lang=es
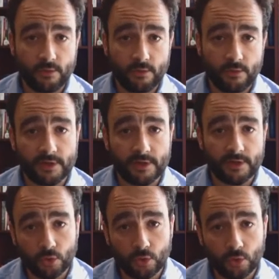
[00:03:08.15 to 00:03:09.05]
o, bien nueva
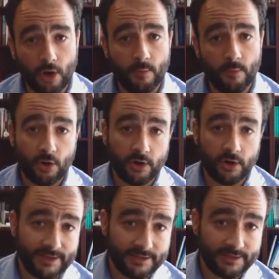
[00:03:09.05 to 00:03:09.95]
infraestructura o
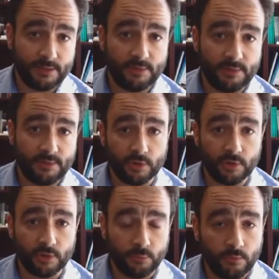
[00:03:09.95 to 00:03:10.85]
mejoras en el sistema de
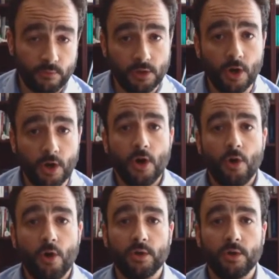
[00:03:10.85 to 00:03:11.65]
transporte público